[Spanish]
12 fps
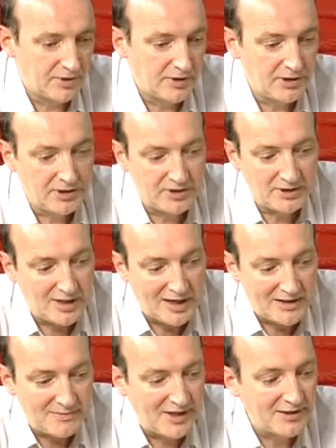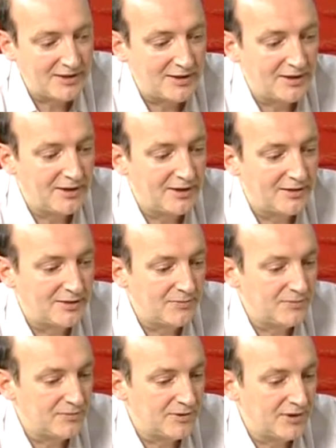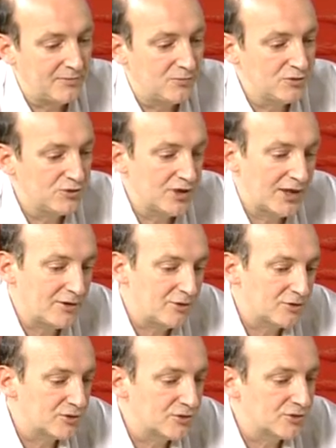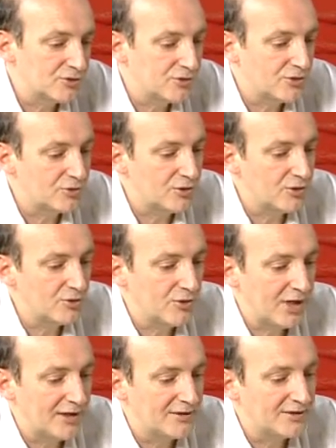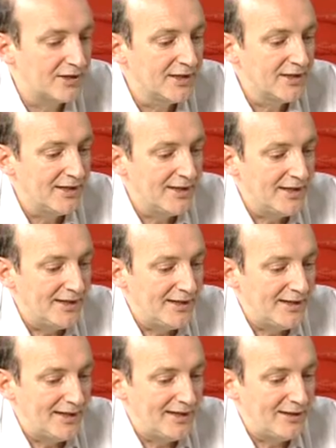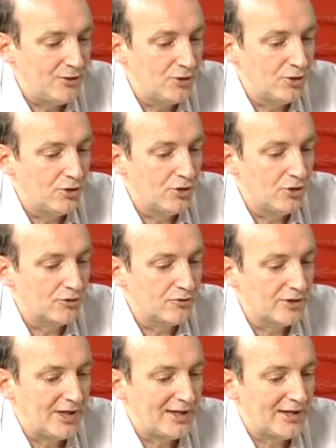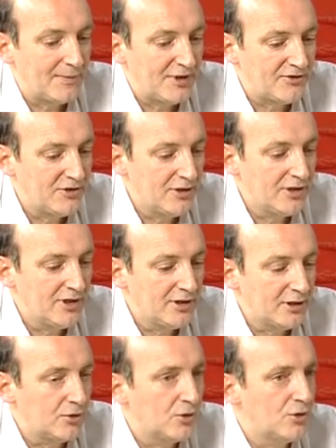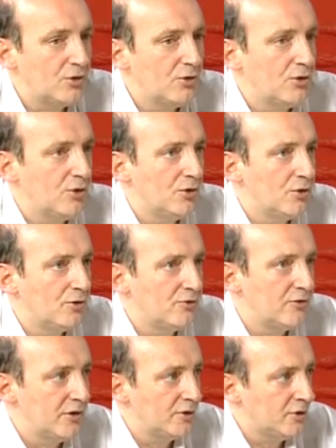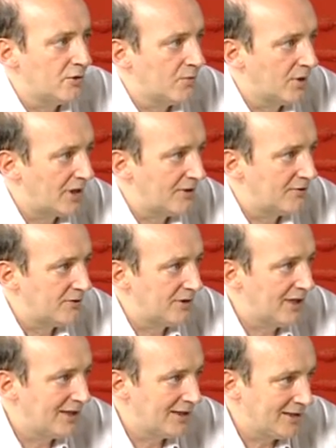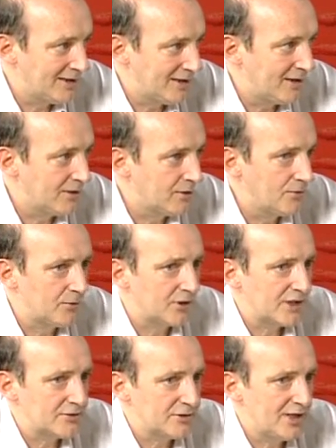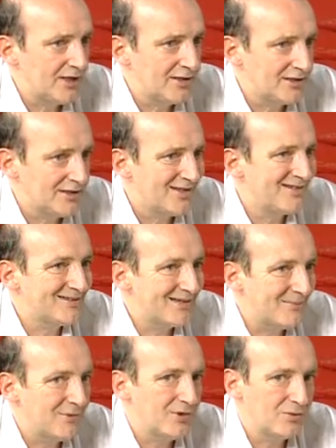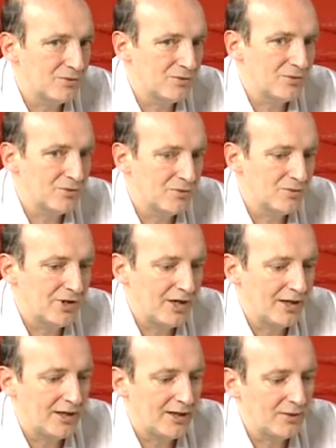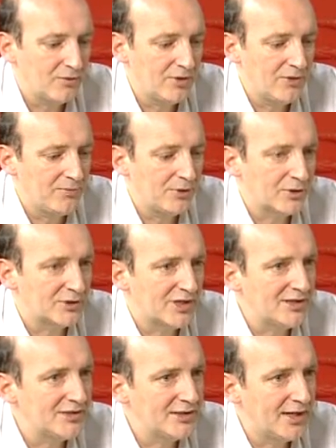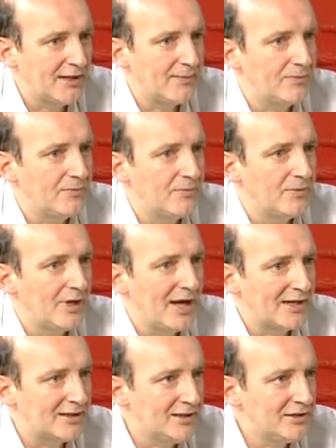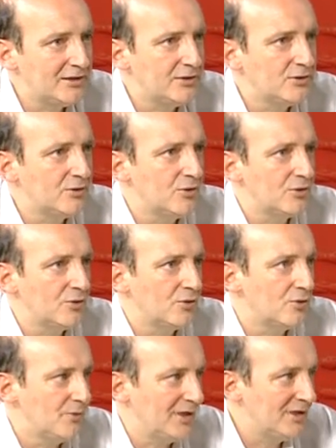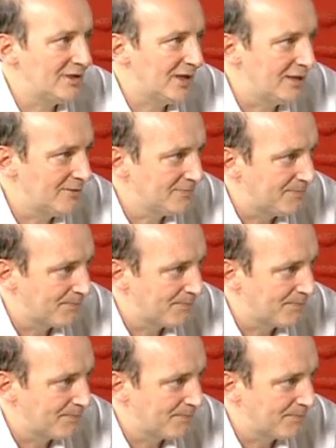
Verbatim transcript: y además de, música de otros, de otros lugares. Eh, las grabaciones de coros, de coros vocacionales y de elencos vocacionales tienen también una, una importancia artístico-documental,